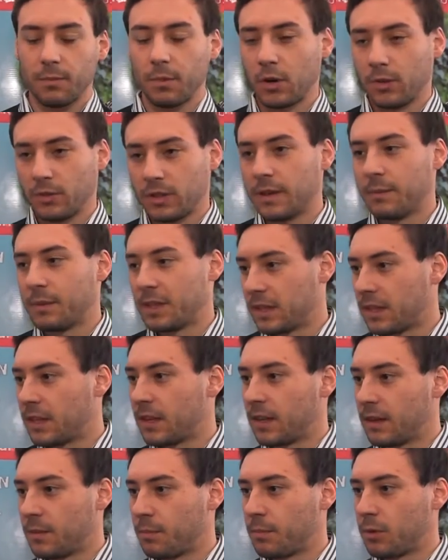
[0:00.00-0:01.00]

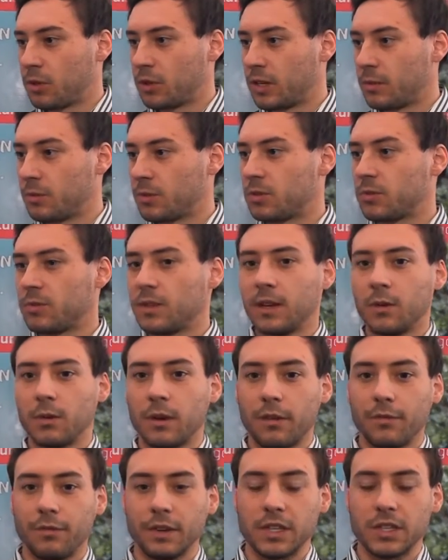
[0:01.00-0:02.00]
prontamente pondremos una
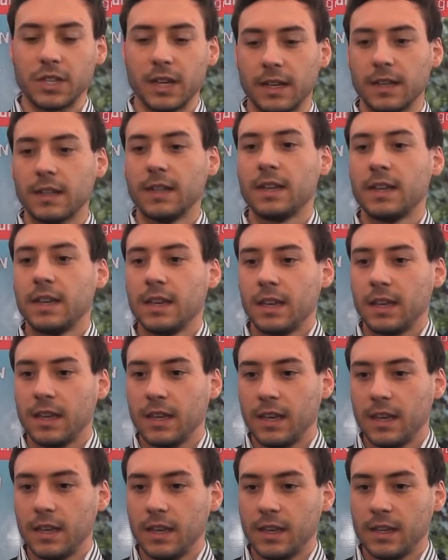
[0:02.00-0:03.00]
nueva fecha
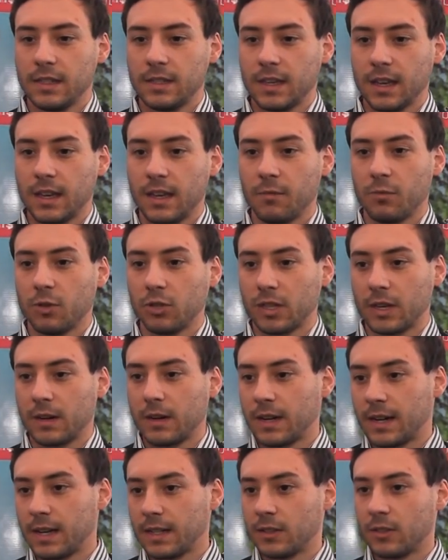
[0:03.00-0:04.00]
y seguimos
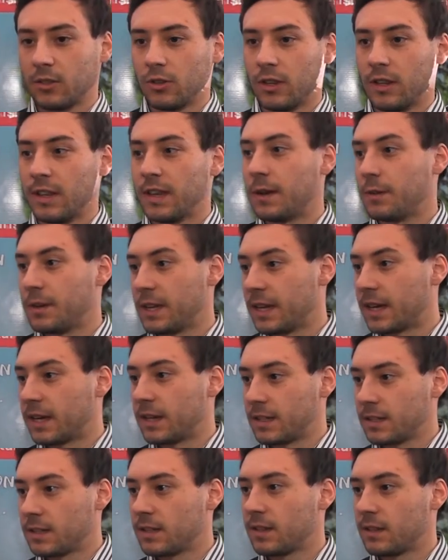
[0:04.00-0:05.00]
trabajando el día
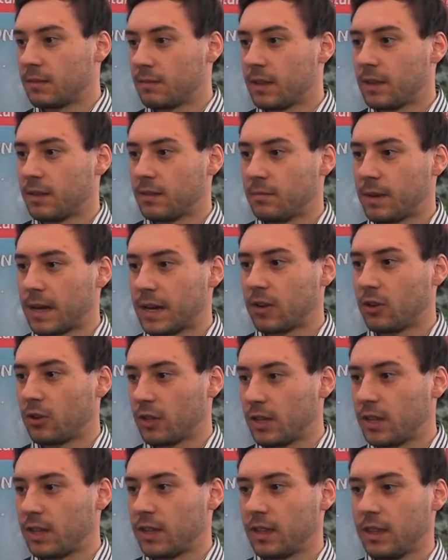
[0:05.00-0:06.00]
viernes, en, marco
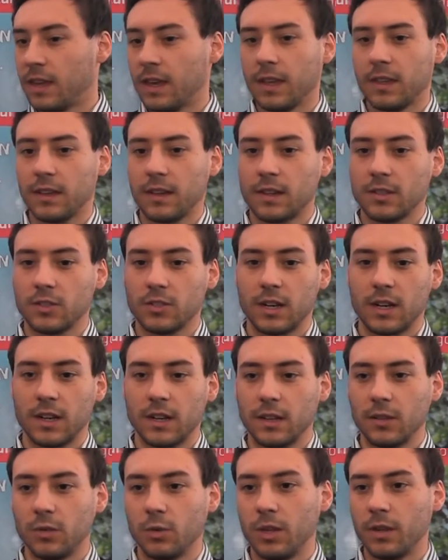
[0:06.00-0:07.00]
de este Día Internacional
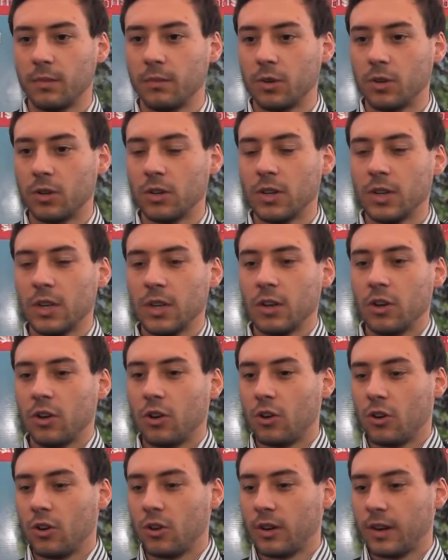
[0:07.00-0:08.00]
del Turismo,
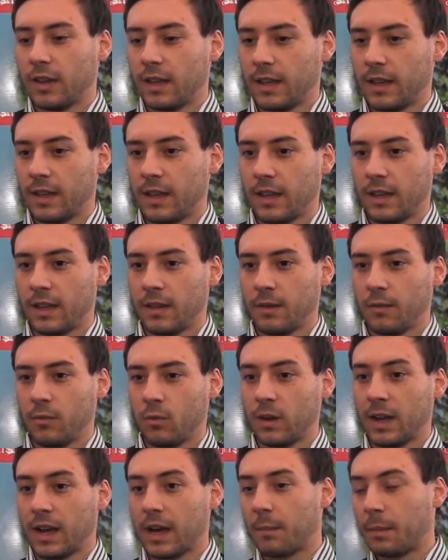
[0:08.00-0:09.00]
con eh,
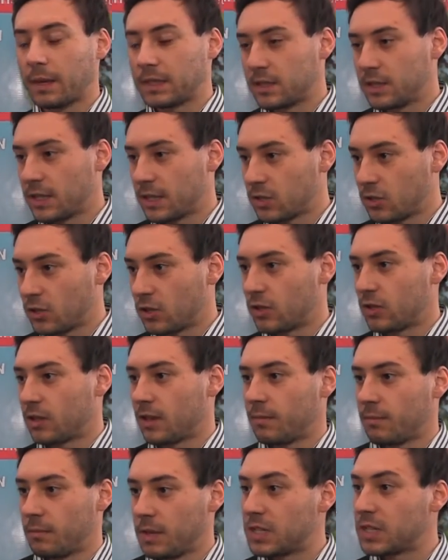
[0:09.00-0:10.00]
una capacitación
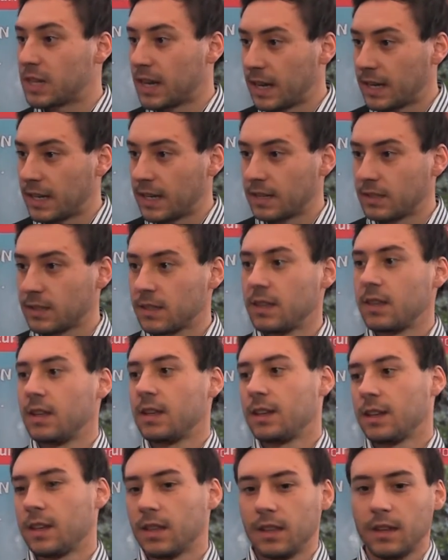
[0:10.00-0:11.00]
en Villa Arias
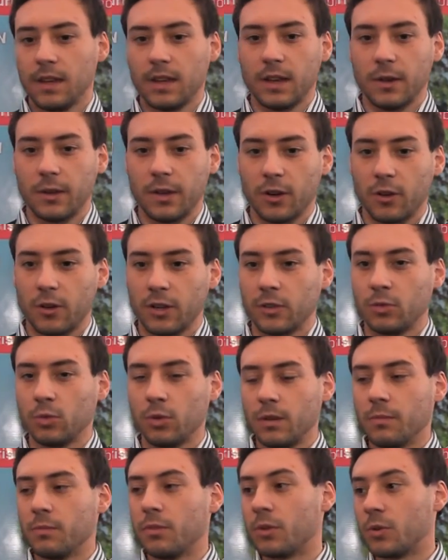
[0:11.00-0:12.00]
que tiene que ver con el
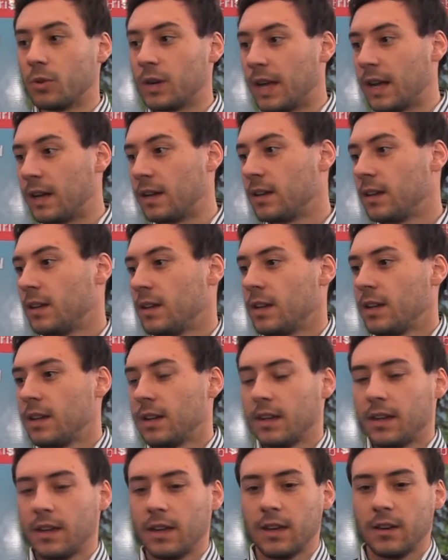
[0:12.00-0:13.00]
turismo rural,
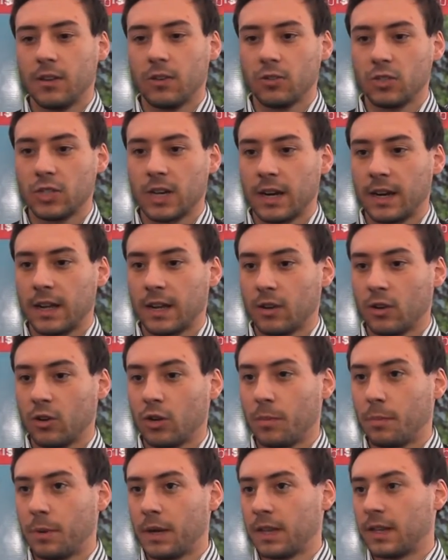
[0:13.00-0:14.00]
eh, con charlar con
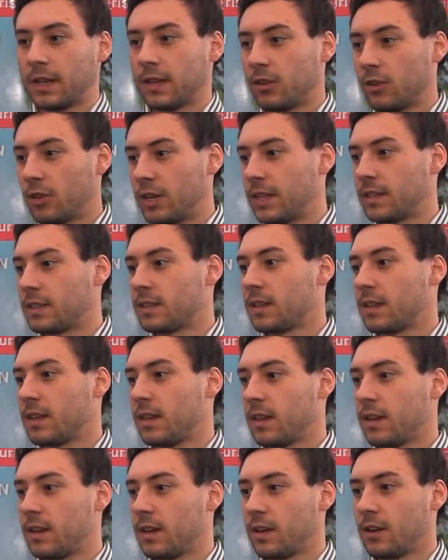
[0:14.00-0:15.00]
los prestadores,
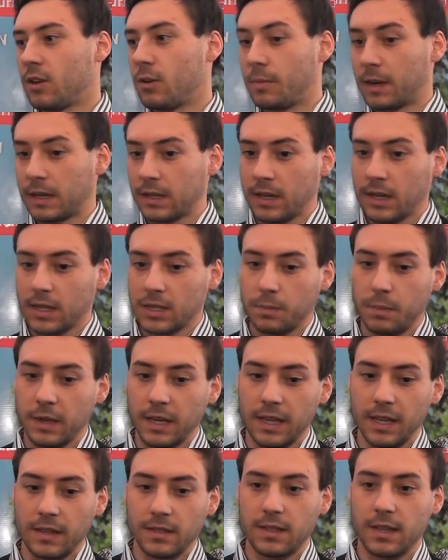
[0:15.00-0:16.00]
eh, compartir
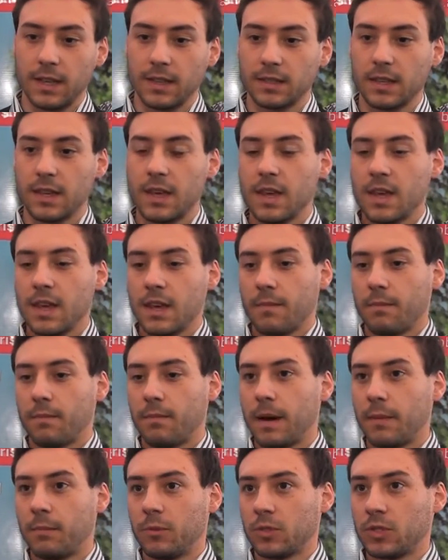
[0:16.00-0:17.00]
experiencias.
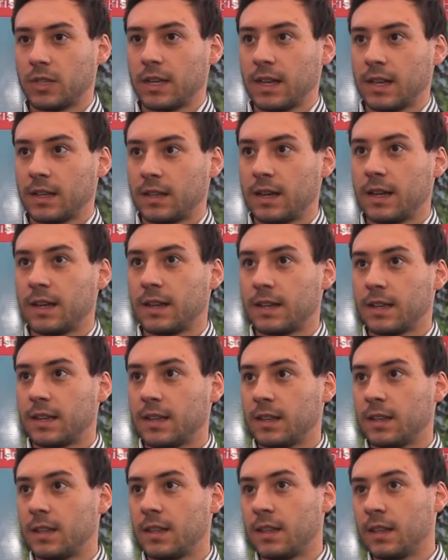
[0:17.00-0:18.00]
Vamos a traer
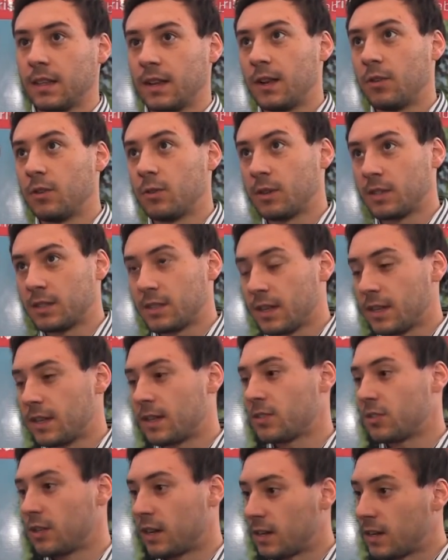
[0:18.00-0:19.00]
gente de la Universidad
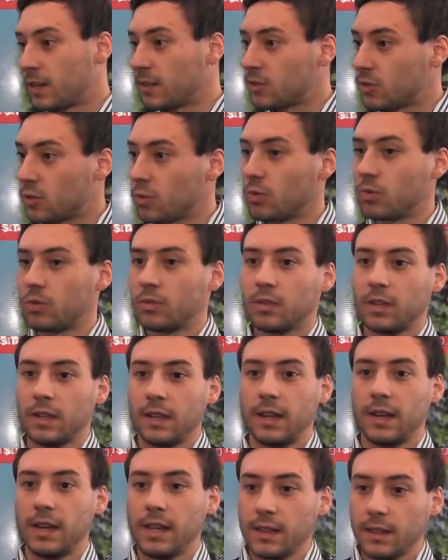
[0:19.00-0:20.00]
Nacional del Sur,
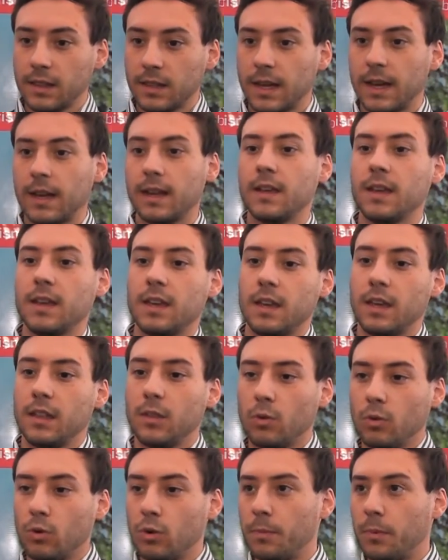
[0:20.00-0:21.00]
del INTA y
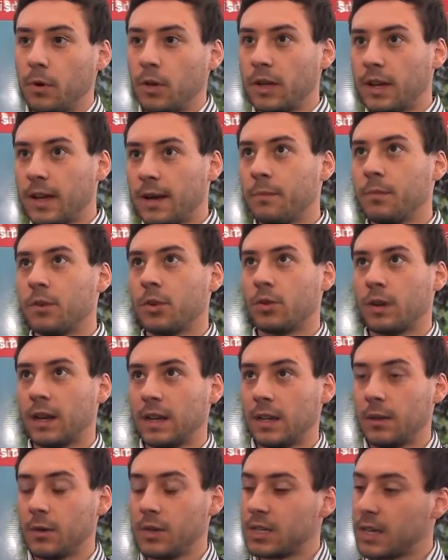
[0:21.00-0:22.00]
de un grupo de cambio
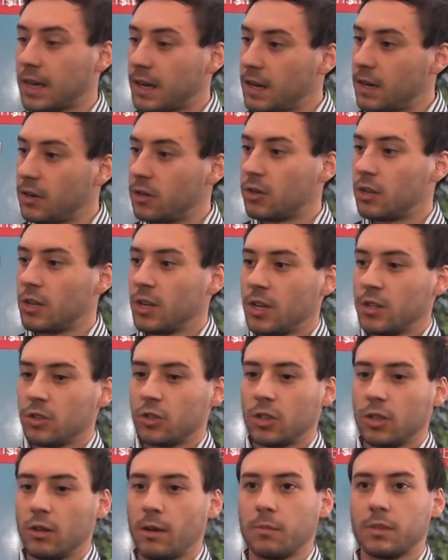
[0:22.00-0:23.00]
rural de Villarino,
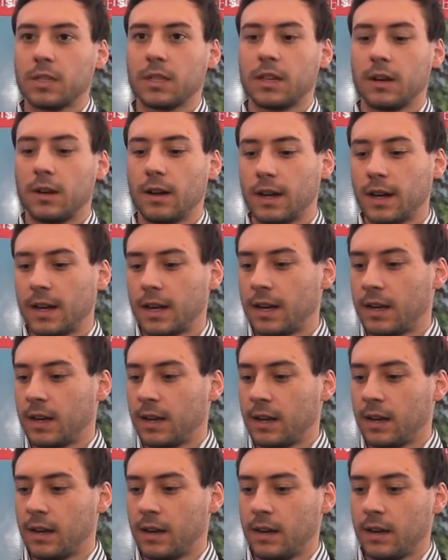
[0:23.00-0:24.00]
donde vamos a trabajar
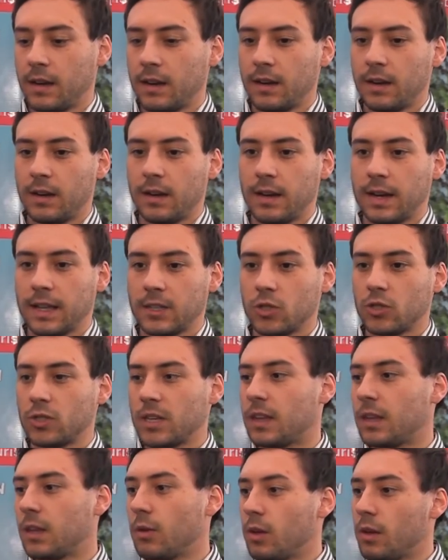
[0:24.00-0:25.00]
el
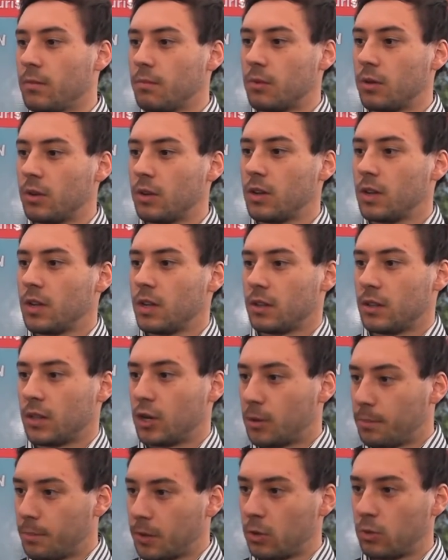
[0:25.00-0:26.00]
asociativismo de
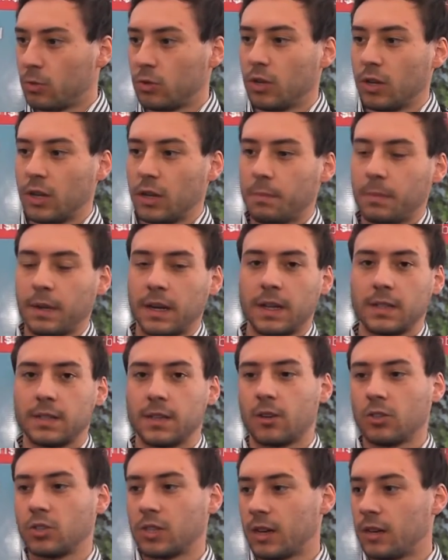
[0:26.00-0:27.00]
los productores para
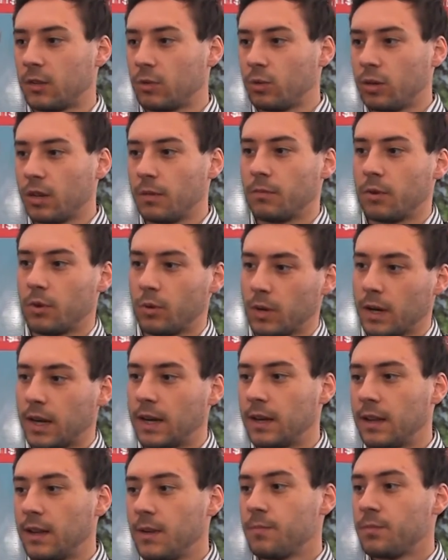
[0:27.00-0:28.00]
desarrollar el turismo
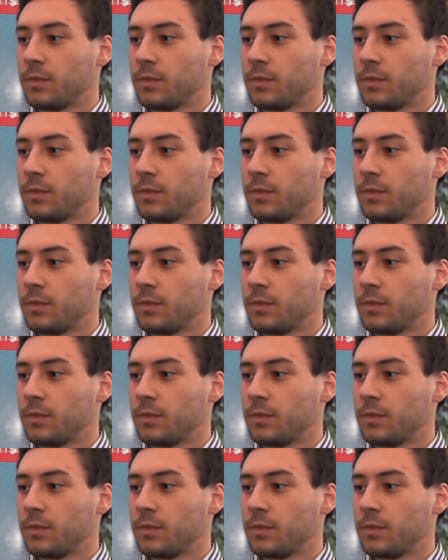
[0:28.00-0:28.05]
rural.